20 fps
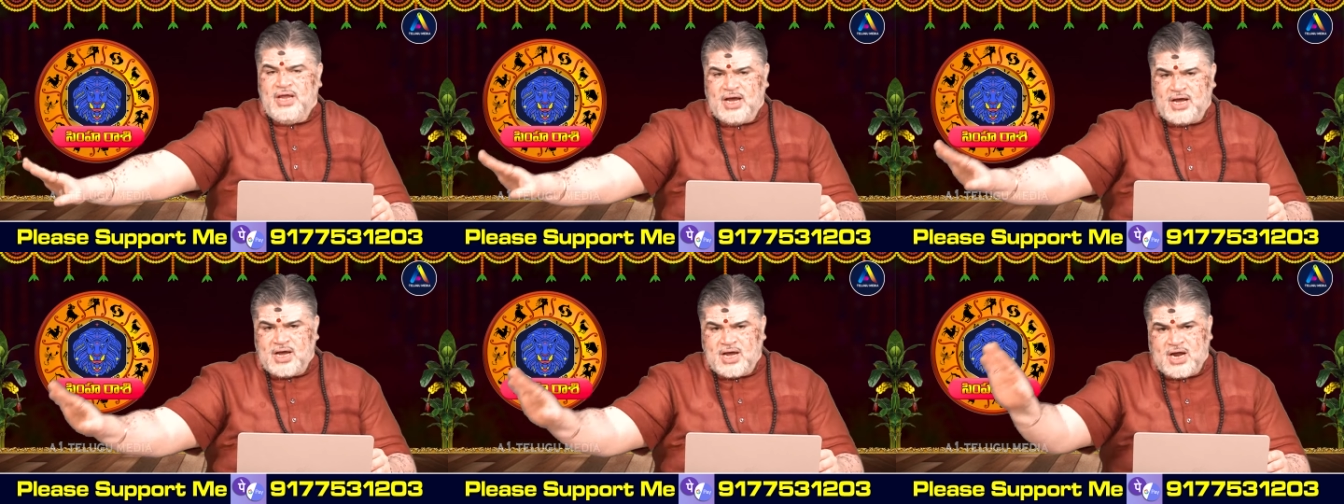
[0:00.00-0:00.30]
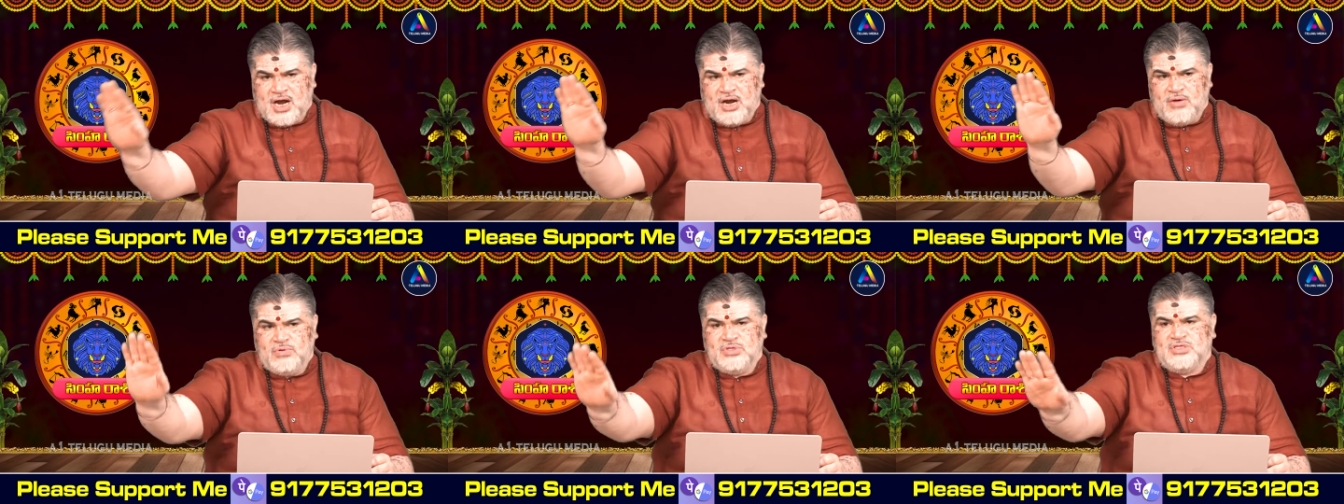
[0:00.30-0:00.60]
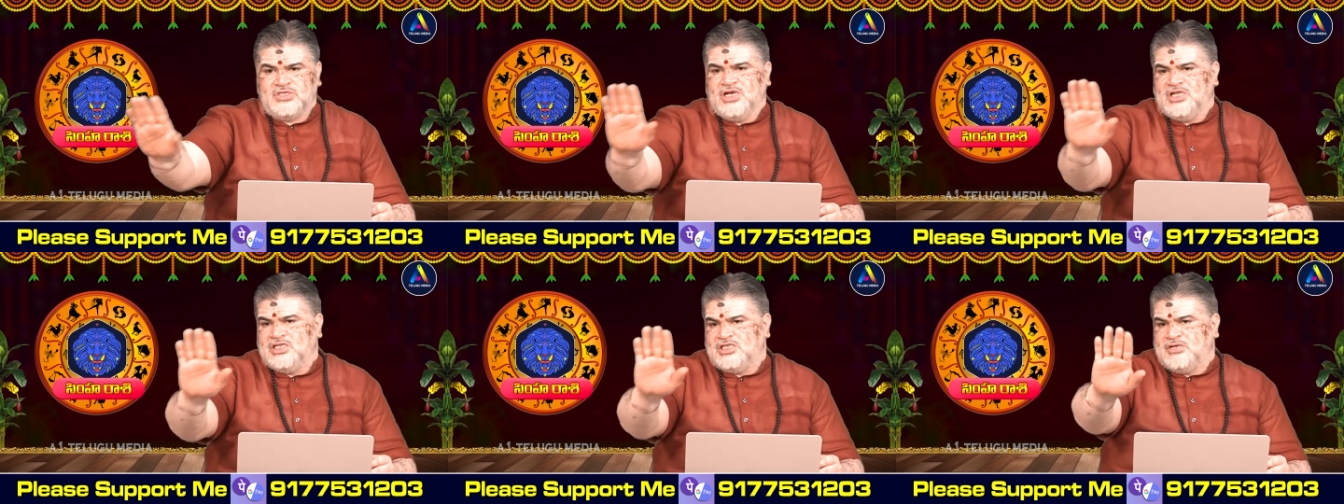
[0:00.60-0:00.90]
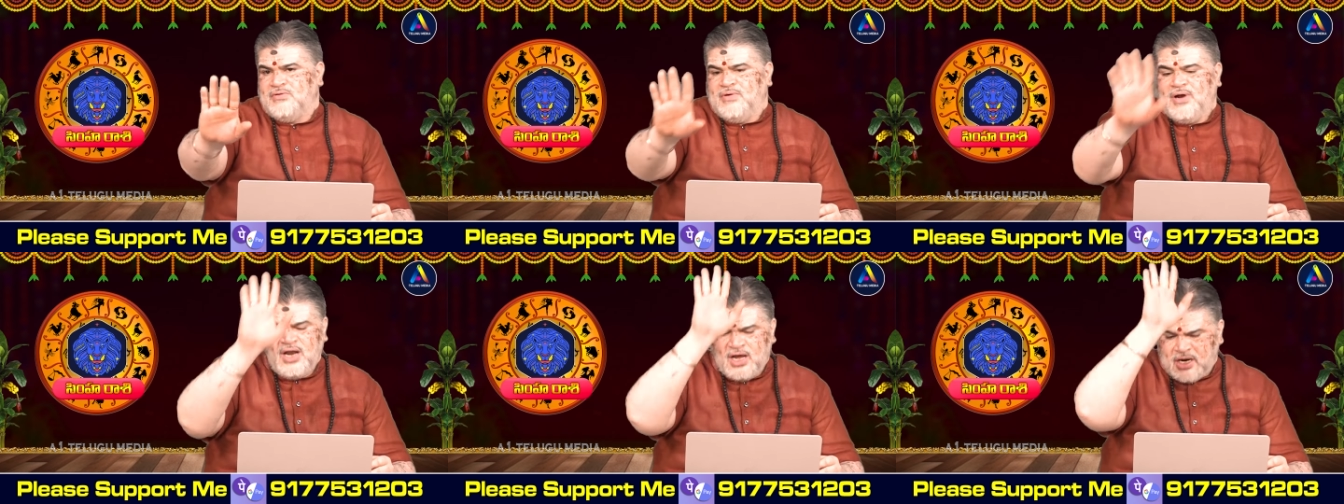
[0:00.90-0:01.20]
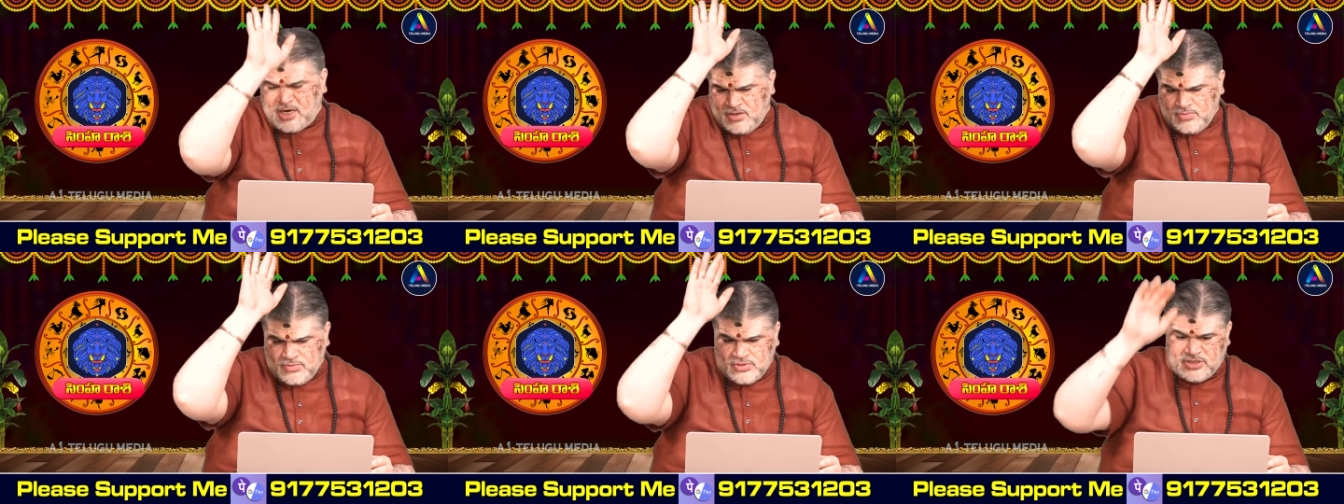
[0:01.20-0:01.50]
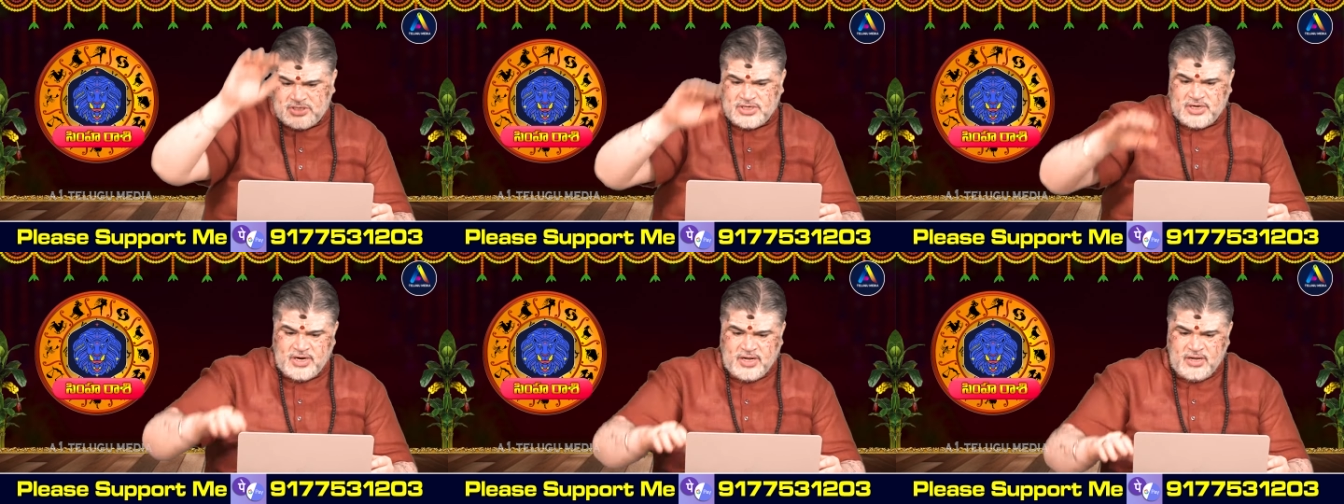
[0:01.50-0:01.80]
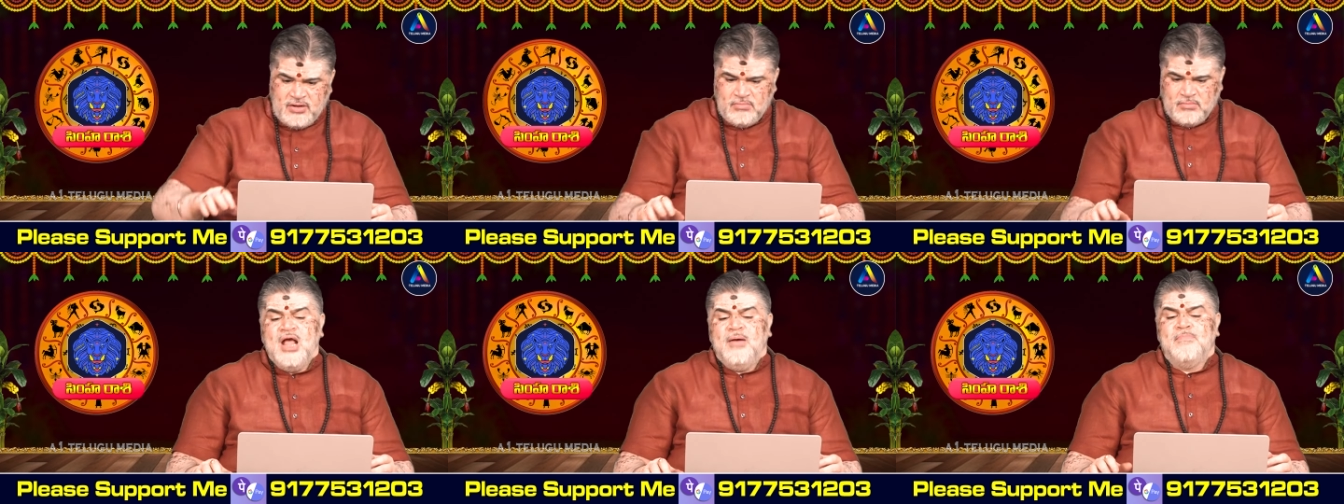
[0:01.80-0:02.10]
ఎక్కడ ఉంచాల్సిన వాళ్ళని అక్కడ ఉంచండి
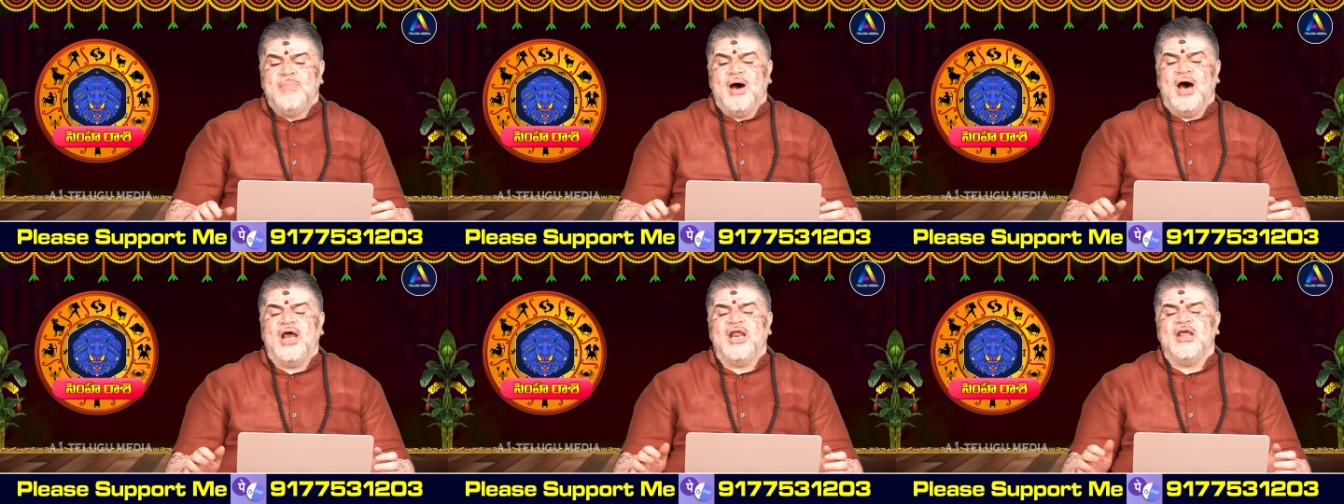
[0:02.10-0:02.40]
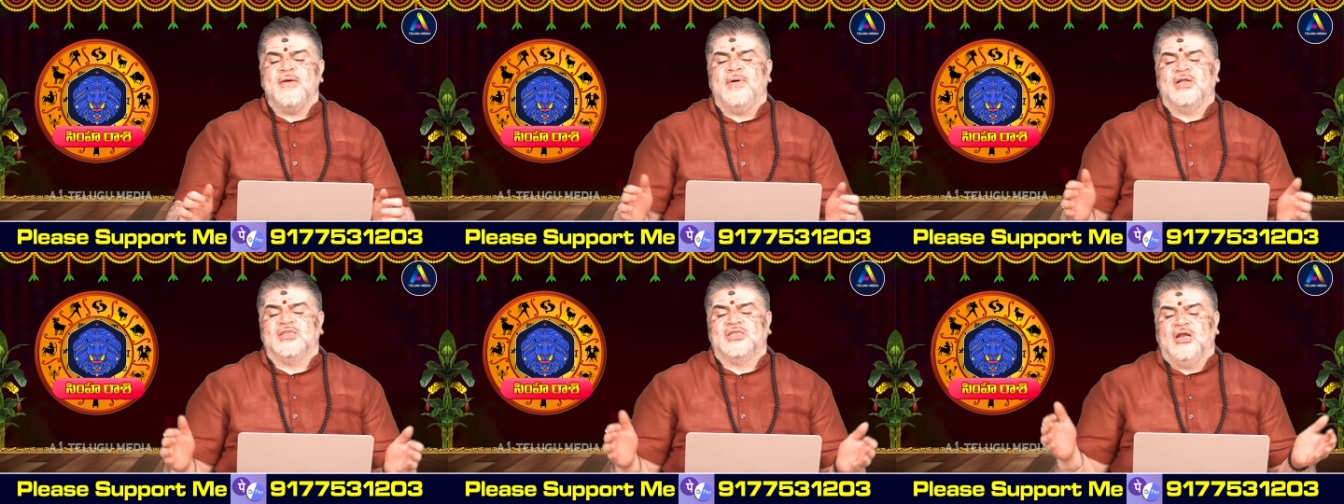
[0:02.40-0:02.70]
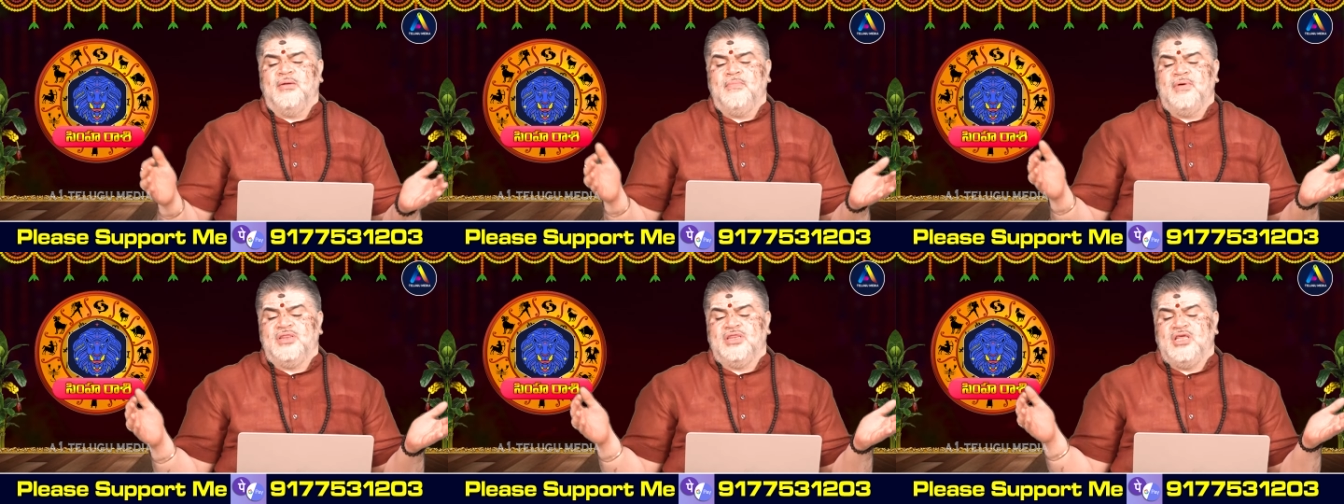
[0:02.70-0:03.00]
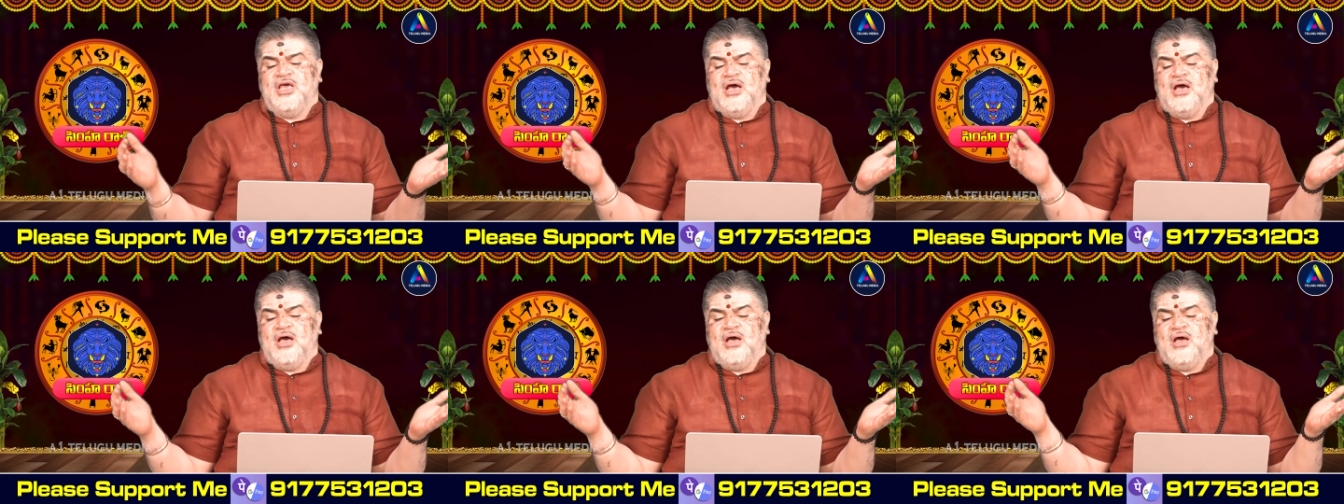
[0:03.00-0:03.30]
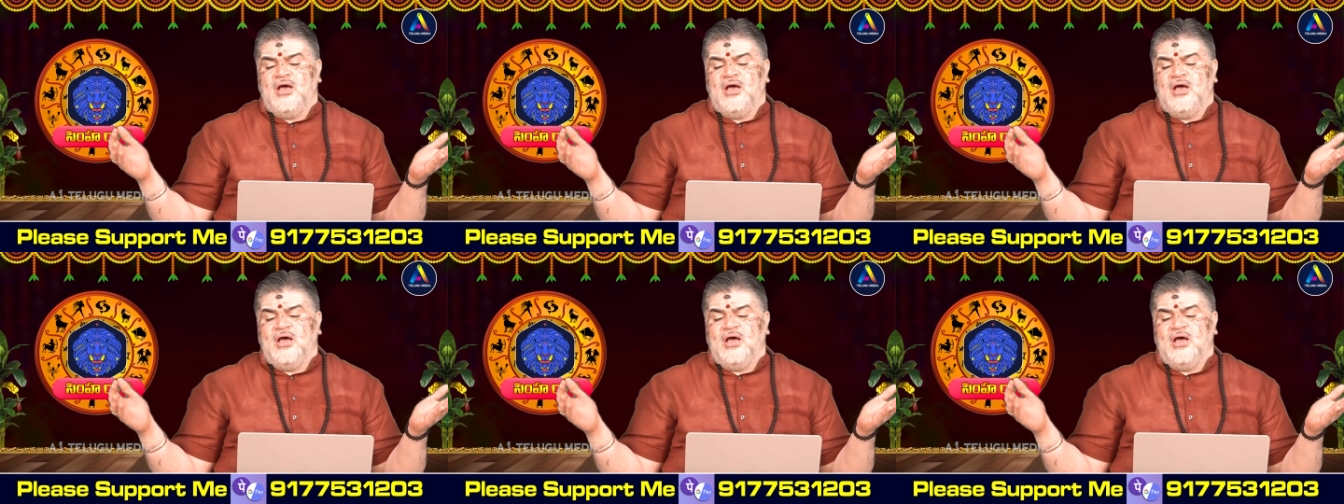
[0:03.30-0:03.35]
భార్యాభర్తల మధ్య